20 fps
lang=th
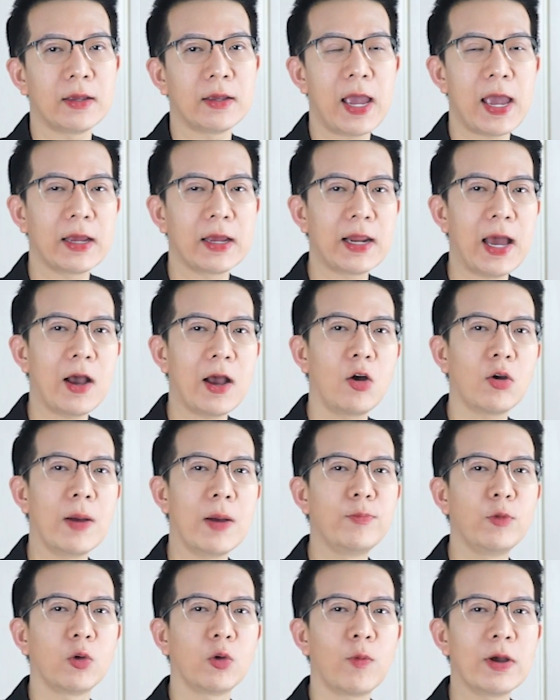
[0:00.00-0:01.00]
อ่าถ้าเขา
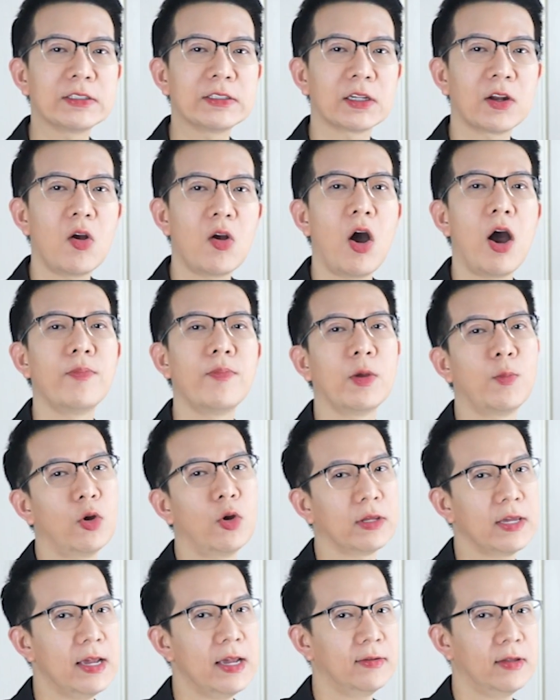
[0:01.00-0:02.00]
กำหนดว่าจะต้องออมทั้งหมด
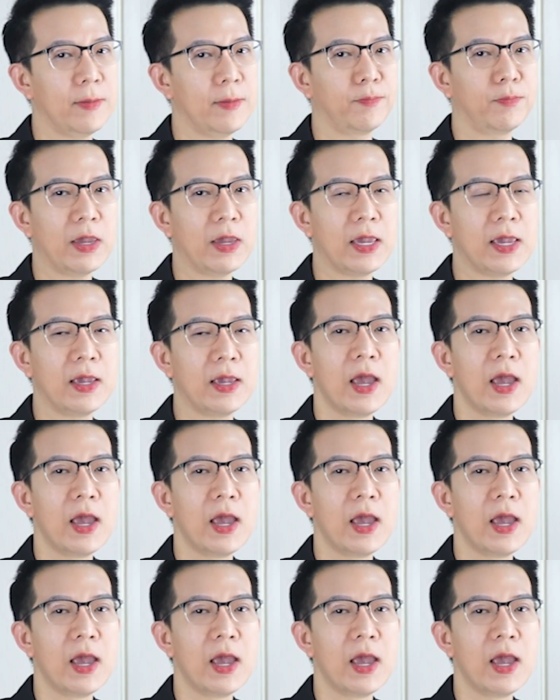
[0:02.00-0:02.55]
20 ปี